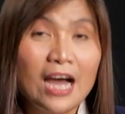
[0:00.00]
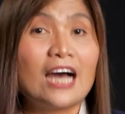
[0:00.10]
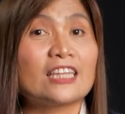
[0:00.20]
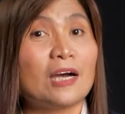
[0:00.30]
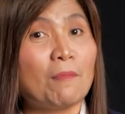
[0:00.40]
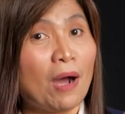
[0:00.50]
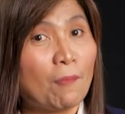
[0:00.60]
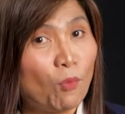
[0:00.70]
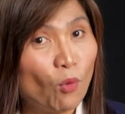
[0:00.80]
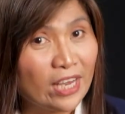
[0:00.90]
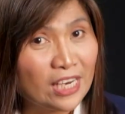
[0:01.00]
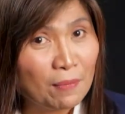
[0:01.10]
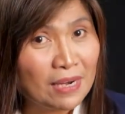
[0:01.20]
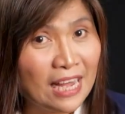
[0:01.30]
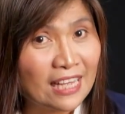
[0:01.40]
At ang mga buhay
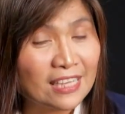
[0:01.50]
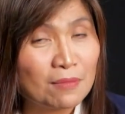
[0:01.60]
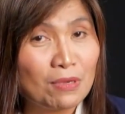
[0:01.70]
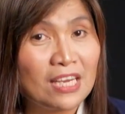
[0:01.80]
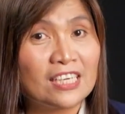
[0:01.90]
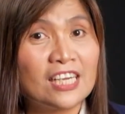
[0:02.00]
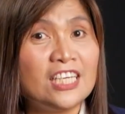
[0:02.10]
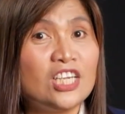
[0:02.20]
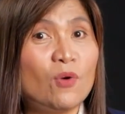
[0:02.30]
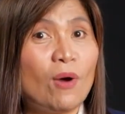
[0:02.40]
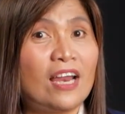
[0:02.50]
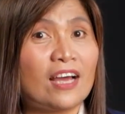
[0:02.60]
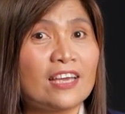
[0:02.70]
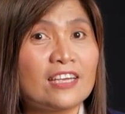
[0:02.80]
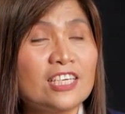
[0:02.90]
naman natin bilang naniniwala
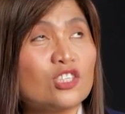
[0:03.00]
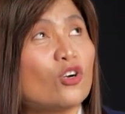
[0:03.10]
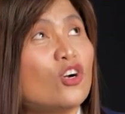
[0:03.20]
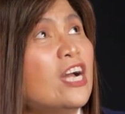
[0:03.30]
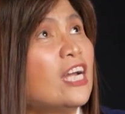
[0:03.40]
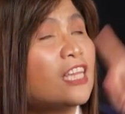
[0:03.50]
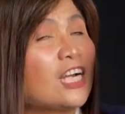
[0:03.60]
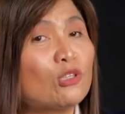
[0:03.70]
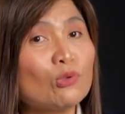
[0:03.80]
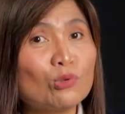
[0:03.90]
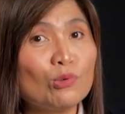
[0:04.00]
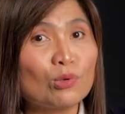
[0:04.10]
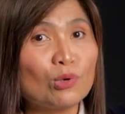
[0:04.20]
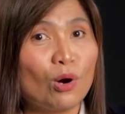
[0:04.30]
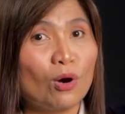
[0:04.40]
kay Kristo
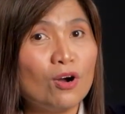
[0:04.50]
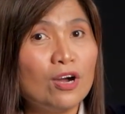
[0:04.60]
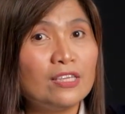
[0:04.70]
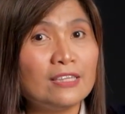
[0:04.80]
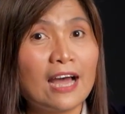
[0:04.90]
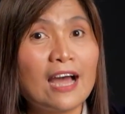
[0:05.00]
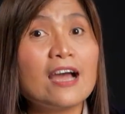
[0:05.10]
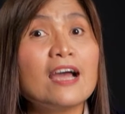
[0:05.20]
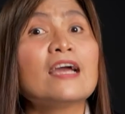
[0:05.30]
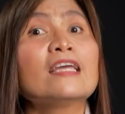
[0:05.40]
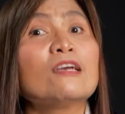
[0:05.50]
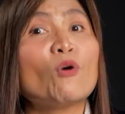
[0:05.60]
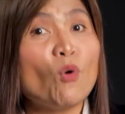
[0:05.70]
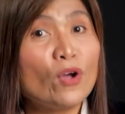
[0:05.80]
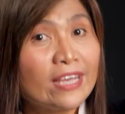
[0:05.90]
nagtuturo na
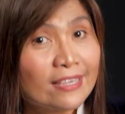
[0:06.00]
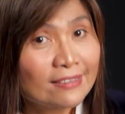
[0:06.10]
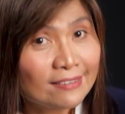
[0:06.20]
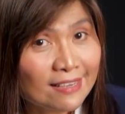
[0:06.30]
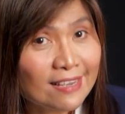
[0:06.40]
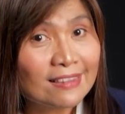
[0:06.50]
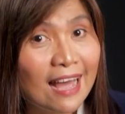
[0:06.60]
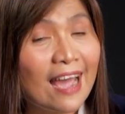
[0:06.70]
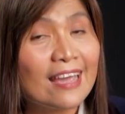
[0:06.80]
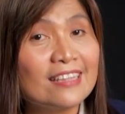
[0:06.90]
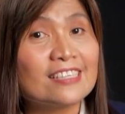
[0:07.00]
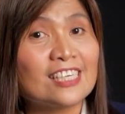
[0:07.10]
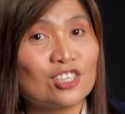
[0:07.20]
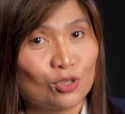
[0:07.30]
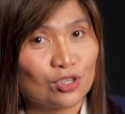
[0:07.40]
kung hindi dahil
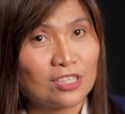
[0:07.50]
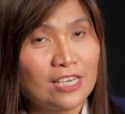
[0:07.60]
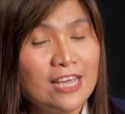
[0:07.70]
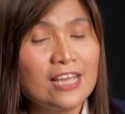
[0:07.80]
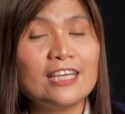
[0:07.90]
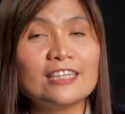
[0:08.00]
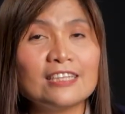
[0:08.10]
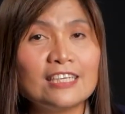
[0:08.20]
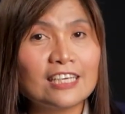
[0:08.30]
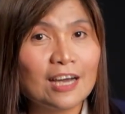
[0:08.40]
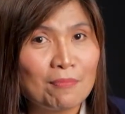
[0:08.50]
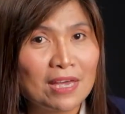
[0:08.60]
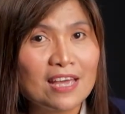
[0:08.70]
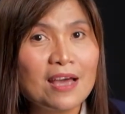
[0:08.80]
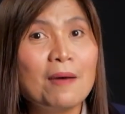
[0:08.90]
sa Diyos, hindi
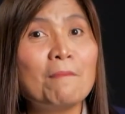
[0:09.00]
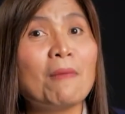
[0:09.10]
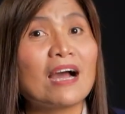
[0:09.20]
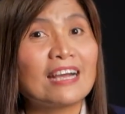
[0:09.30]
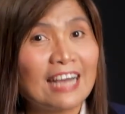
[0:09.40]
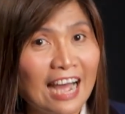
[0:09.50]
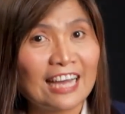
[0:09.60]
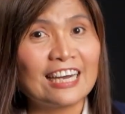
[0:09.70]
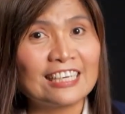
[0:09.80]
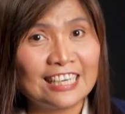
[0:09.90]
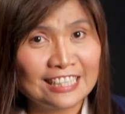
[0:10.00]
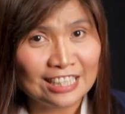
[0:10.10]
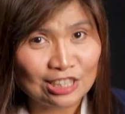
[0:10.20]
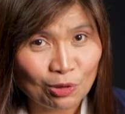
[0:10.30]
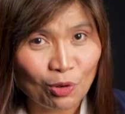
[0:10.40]
kami
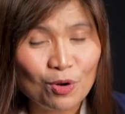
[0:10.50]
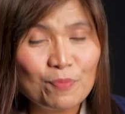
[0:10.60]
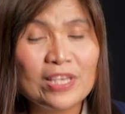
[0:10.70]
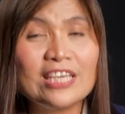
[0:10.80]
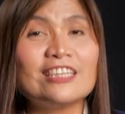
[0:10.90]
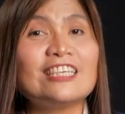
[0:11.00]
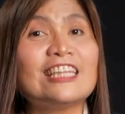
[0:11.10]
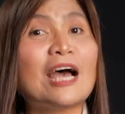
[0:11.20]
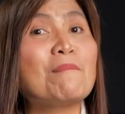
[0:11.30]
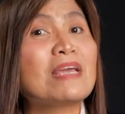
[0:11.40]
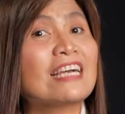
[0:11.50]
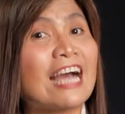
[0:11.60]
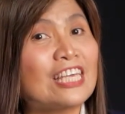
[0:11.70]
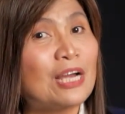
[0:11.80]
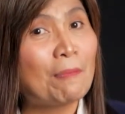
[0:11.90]
magkakaganito. Hindi namin
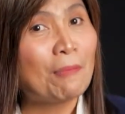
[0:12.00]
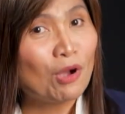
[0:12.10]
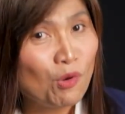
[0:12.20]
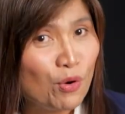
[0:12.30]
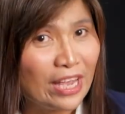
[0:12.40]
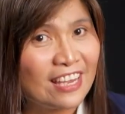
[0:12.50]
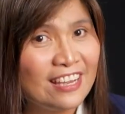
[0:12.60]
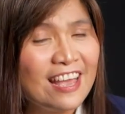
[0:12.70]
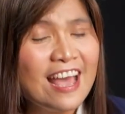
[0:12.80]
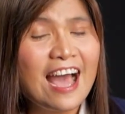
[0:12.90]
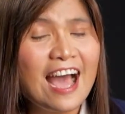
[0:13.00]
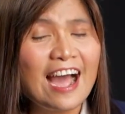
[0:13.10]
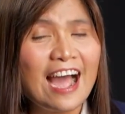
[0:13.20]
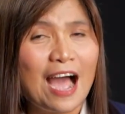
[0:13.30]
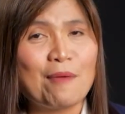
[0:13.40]
kayang baguhin
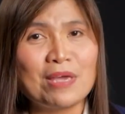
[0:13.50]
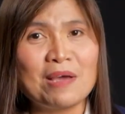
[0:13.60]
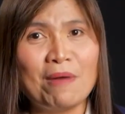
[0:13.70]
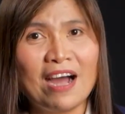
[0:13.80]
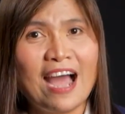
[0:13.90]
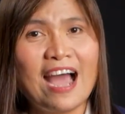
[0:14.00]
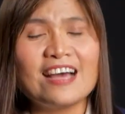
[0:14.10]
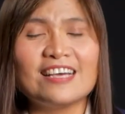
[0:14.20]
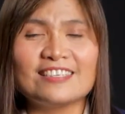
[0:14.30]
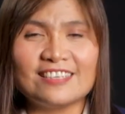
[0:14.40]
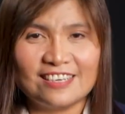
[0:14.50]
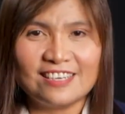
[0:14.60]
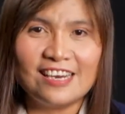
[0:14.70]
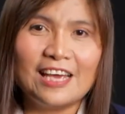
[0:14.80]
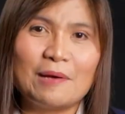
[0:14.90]
ang aming mga
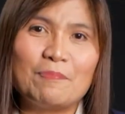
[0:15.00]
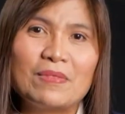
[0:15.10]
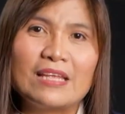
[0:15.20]
sarili.